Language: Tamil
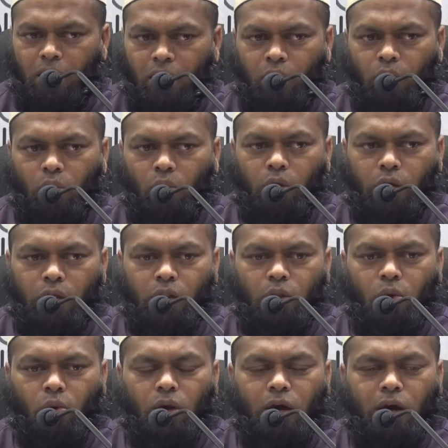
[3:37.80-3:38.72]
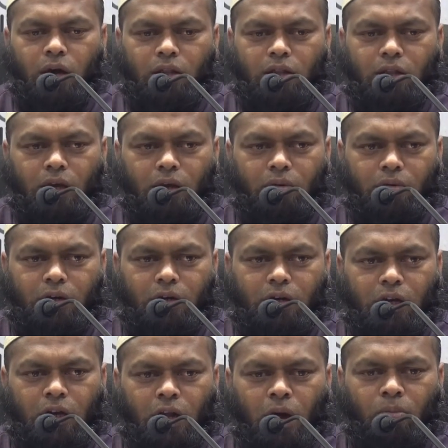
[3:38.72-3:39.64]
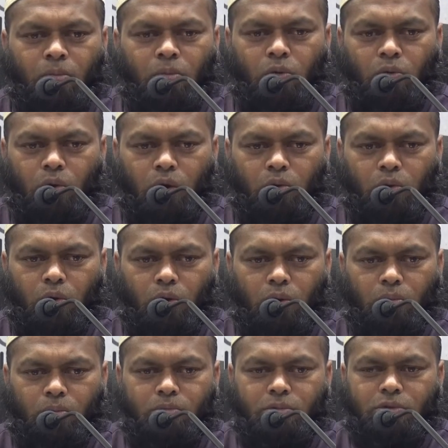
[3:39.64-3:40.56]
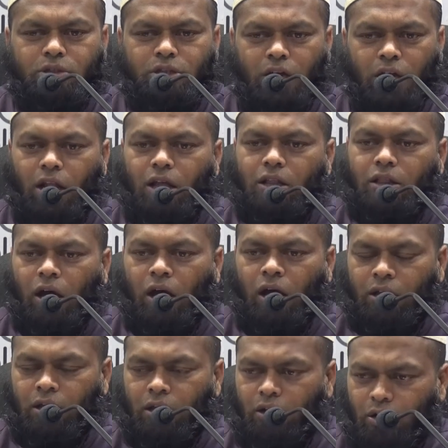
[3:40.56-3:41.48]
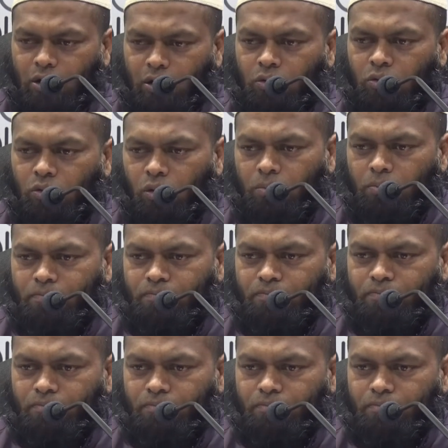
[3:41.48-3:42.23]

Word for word: என்றோ இந்த உலகத்தை விட்டு நாம் ஒவ்வொருவரும் செல்லத்தான் இருக்கின்றோம்